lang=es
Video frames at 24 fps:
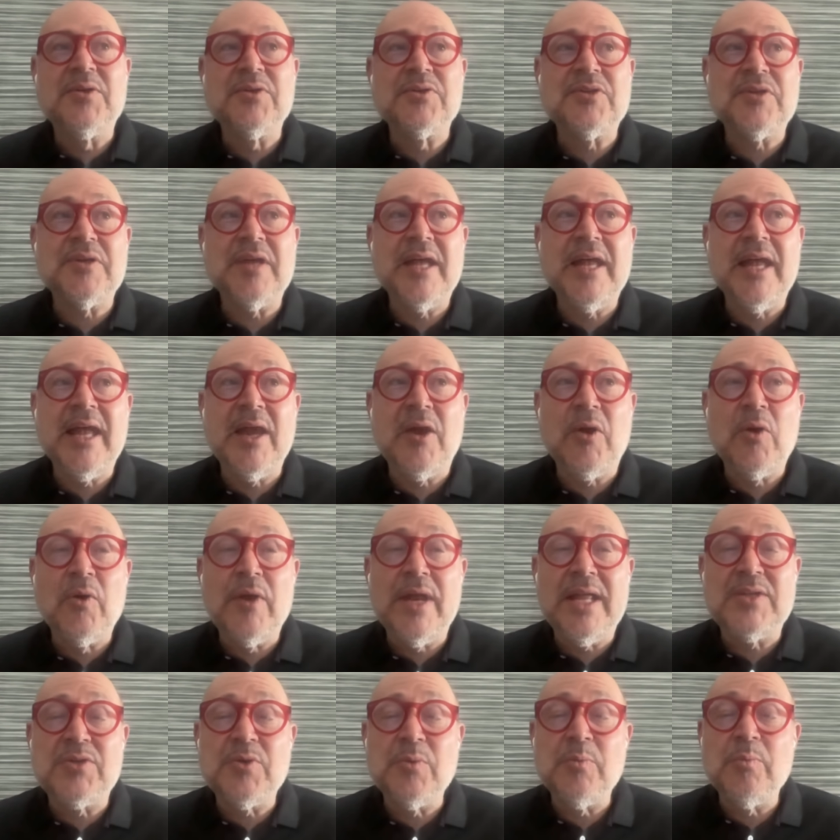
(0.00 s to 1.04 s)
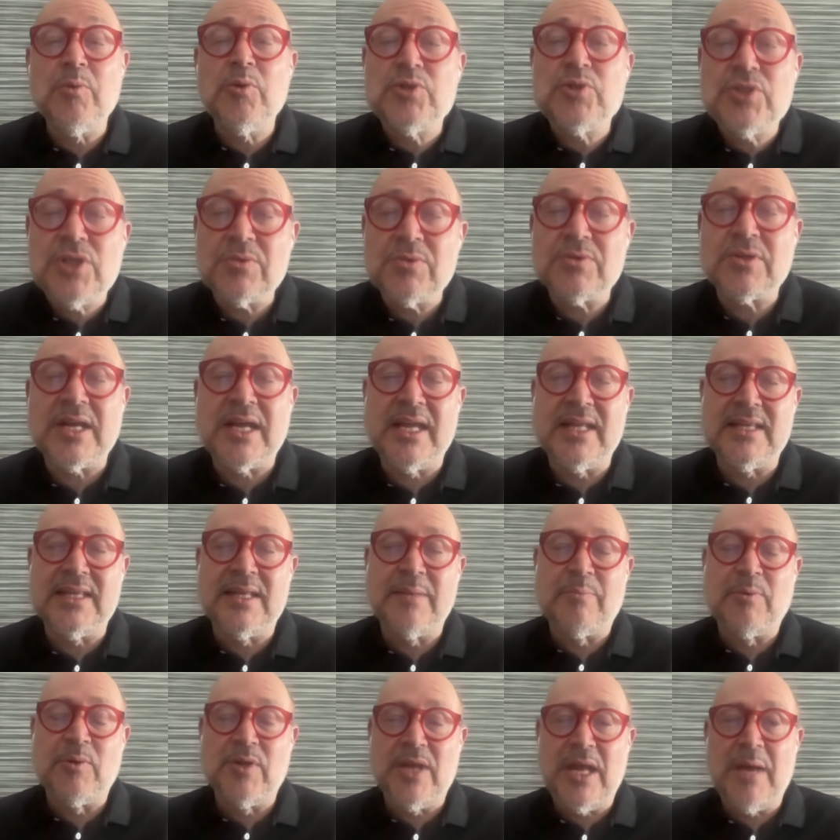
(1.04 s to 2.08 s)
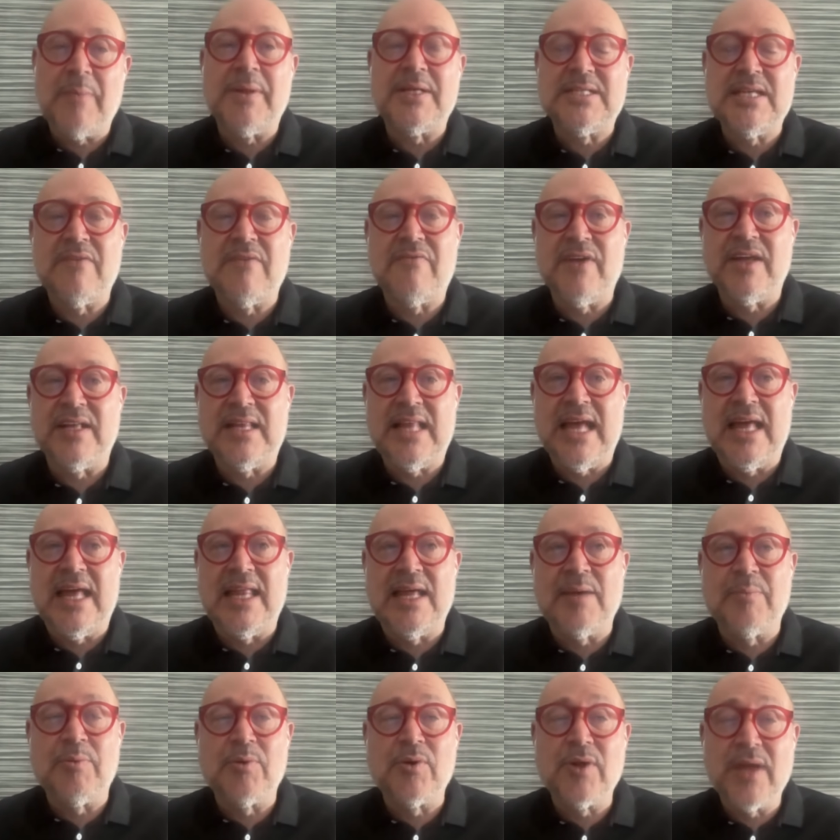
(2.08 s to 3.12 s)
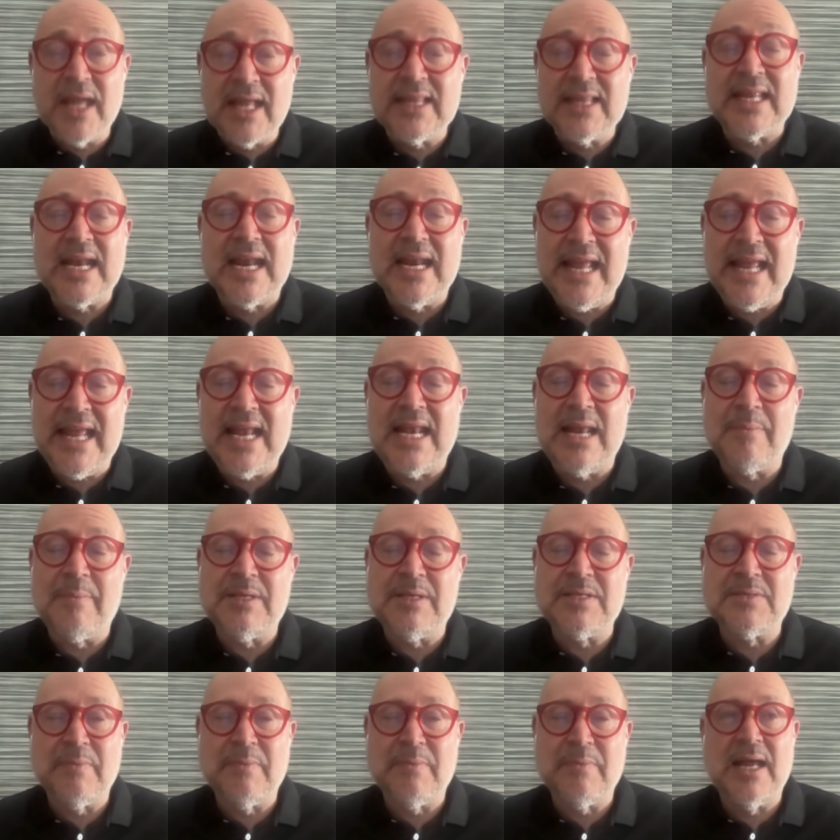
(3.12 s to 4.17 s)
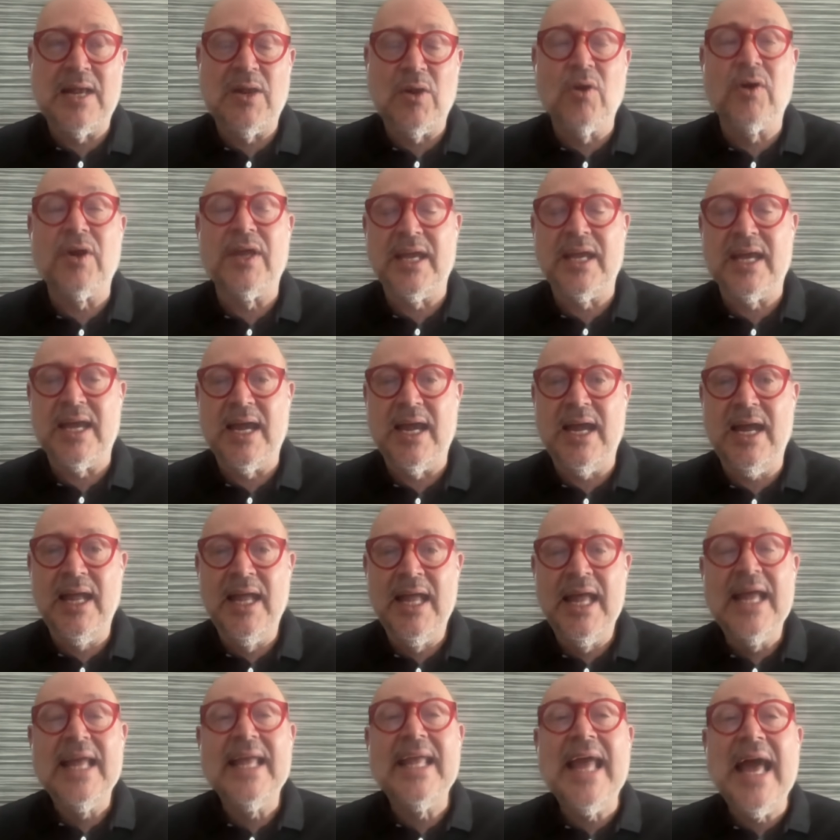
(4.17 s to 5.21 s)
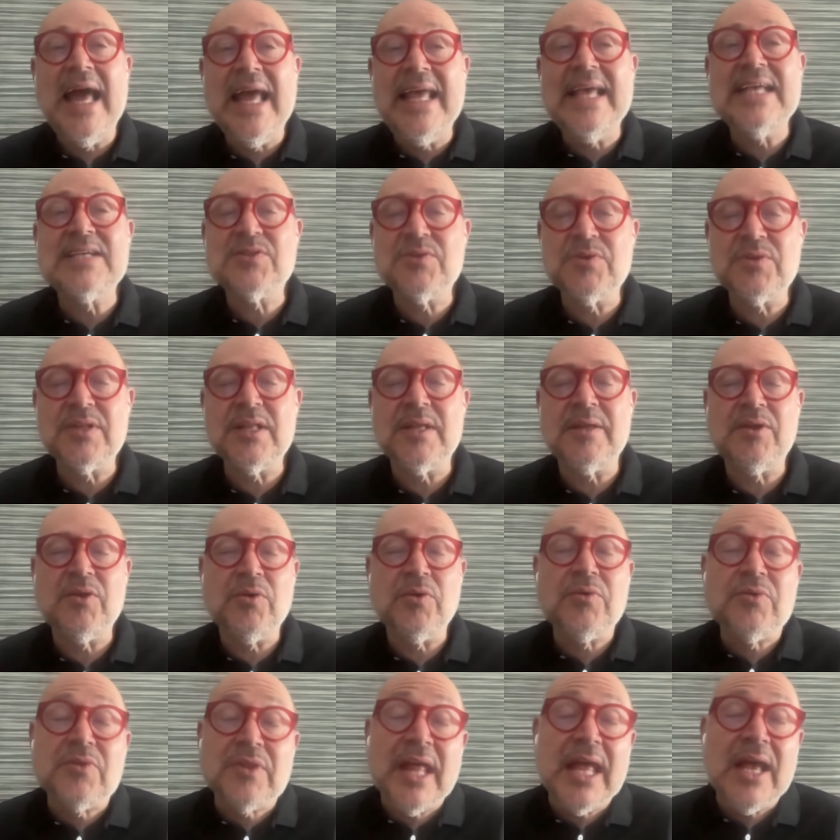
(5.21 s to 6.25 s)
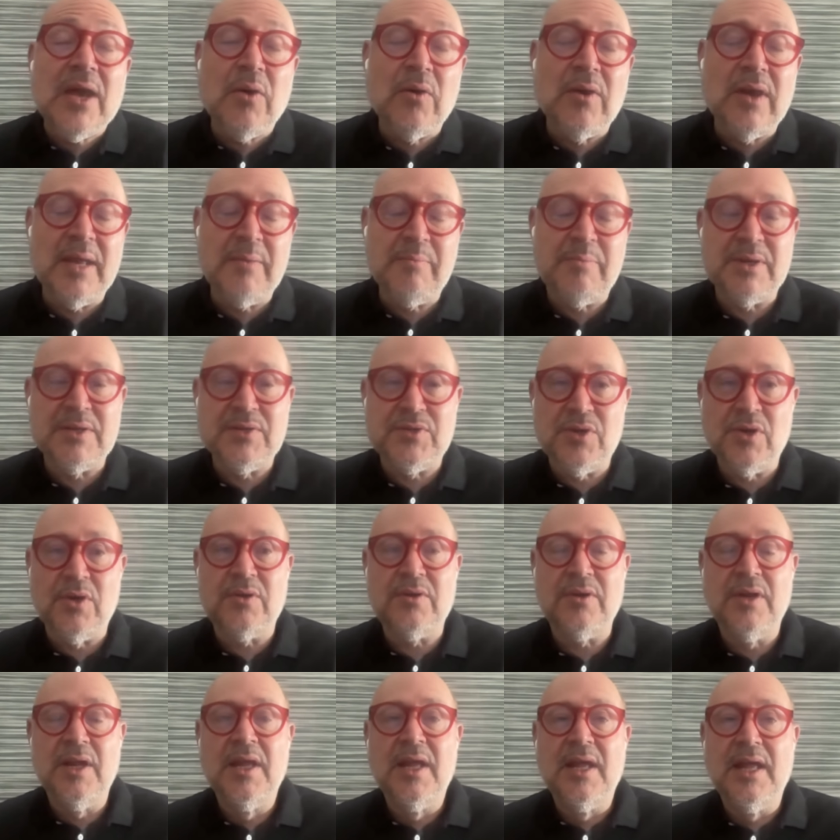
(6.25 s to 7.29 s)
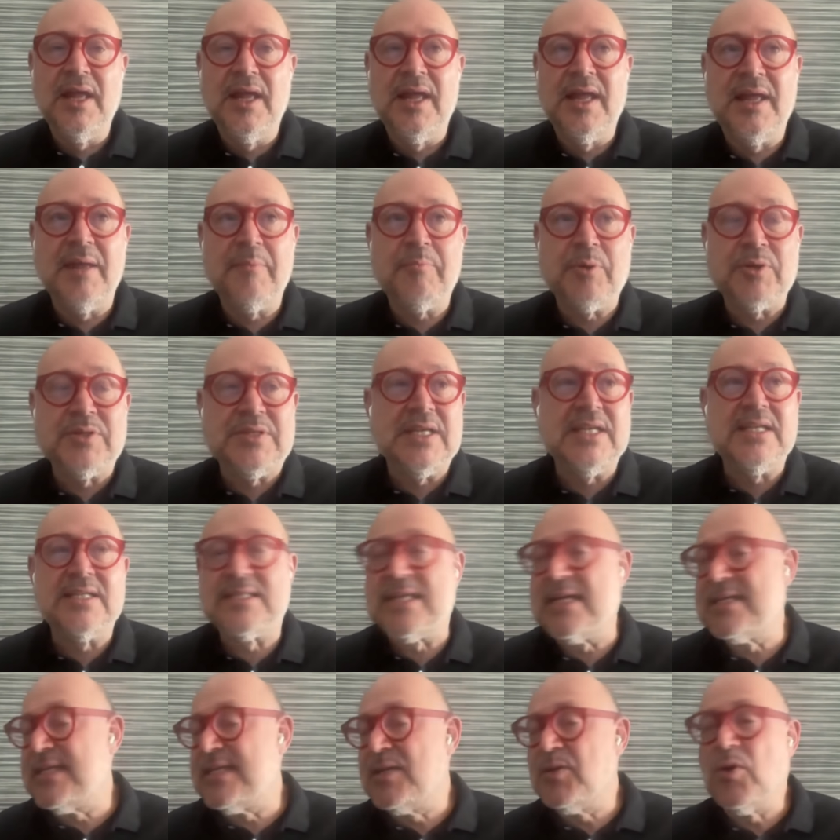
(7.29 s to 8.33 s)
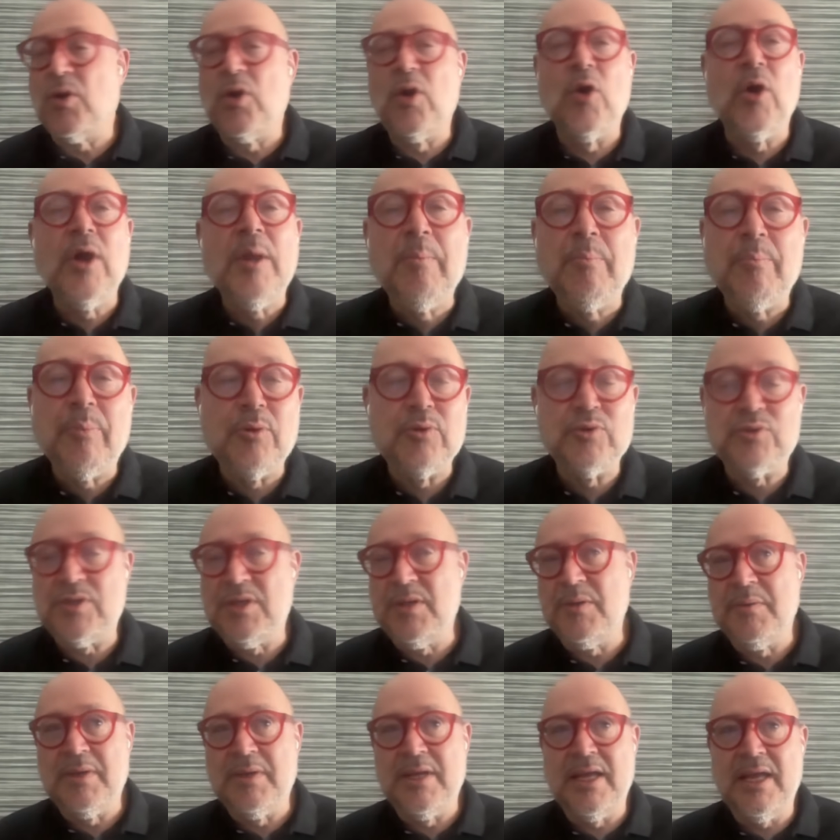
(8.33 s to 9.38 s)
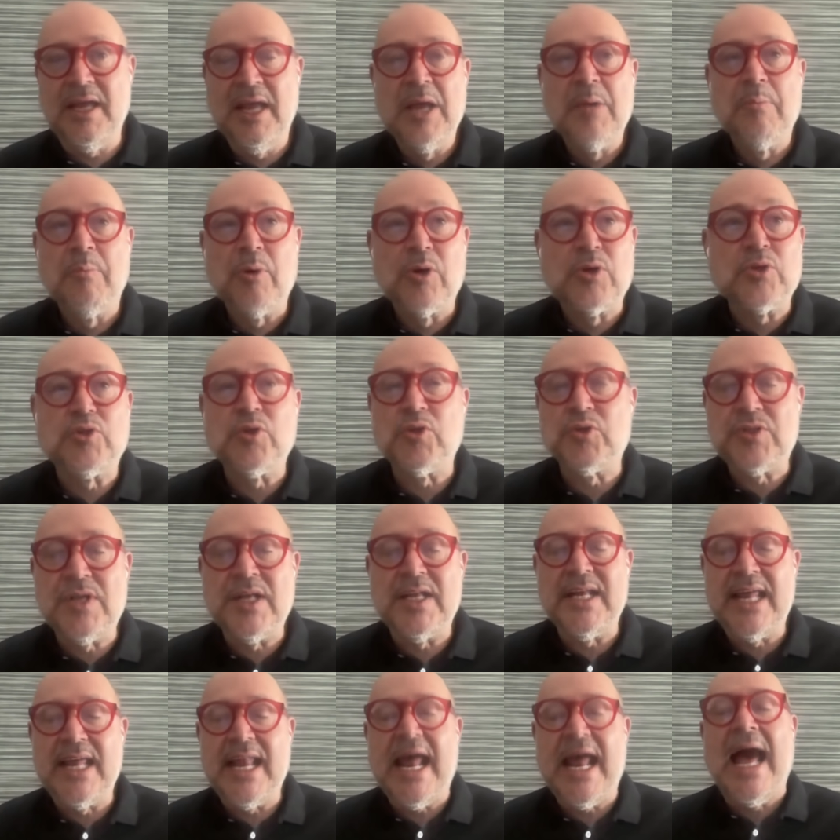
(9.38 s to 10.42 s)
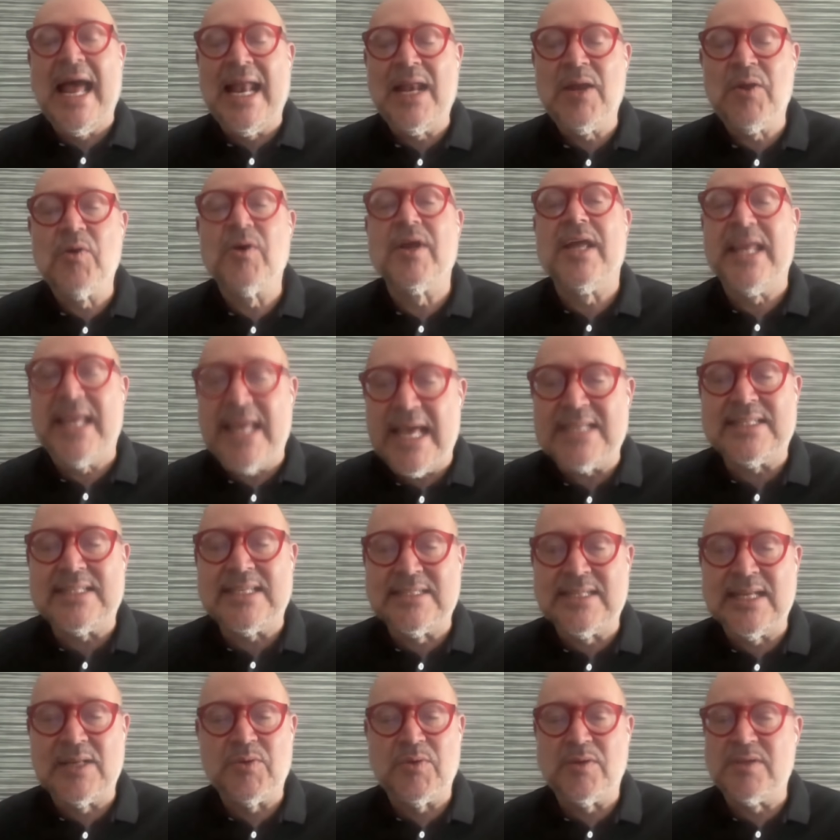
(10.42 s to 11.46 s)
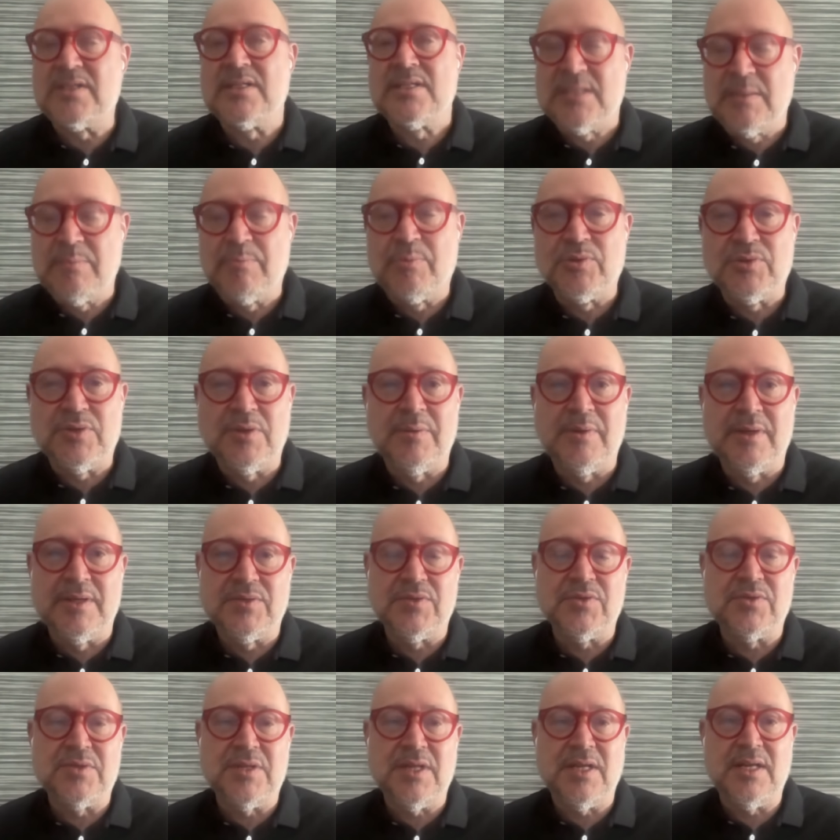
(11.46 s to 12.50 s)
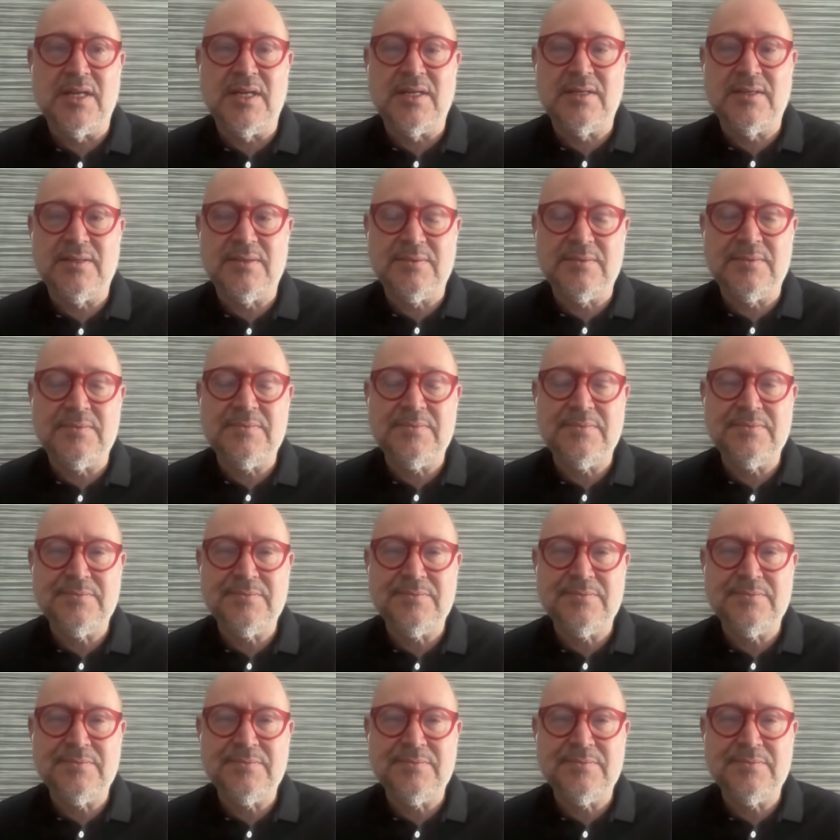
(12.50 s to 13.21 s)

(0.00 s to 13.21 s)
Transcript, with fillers: Entonces, eh, con eso mucha otra gente podría verse afectada porque entraría en la misma lógica. Y ahí es donde yo tengo la impresión, eh, pues ella está haciendo lo imposible por sostener algo que ya a estas alturas es imposible de sostener.